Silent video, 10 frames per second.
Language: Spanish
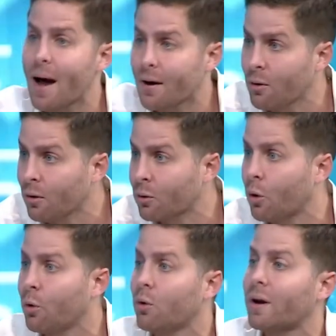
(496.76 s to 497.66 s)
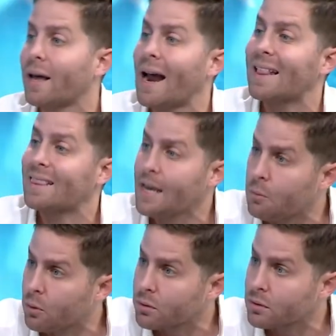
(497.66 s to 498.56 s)
mano con
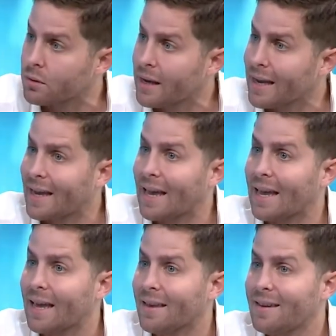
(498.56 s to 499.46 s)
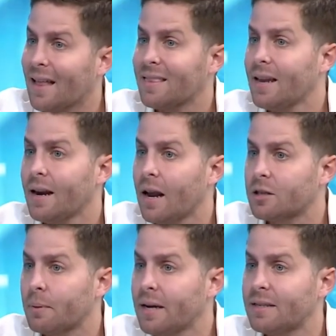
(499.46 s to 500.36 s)
creativos que ya tienen la
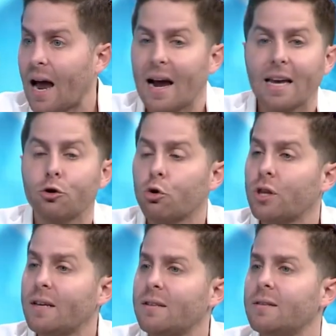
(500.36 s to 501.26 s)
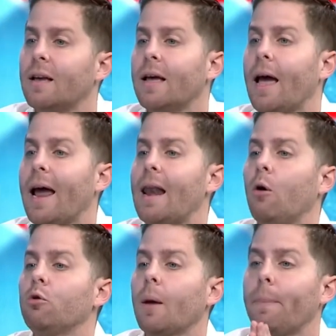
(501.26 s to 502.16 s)
experiencia, han hecho tesis. En la
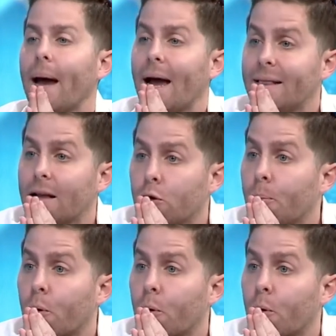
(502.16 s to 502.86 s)
UTP hay tantos